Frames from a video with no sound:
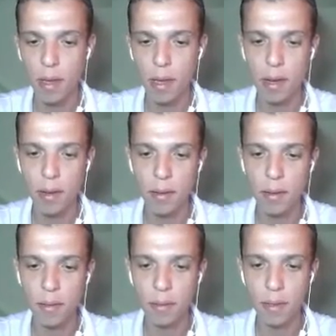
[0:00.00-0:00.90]
Mas
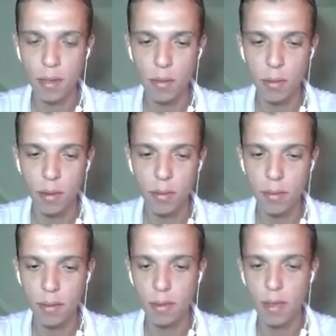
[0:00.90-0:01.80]
peguei, né?
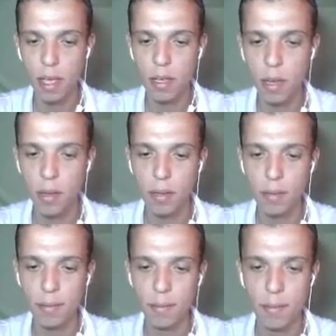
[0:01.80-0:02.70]
Tranquilo. Isso
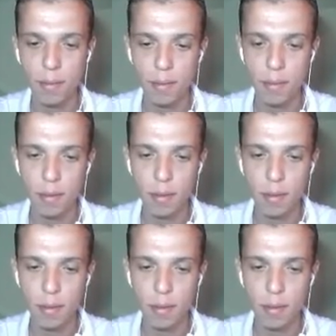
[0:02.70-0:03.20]
aqui não abre não?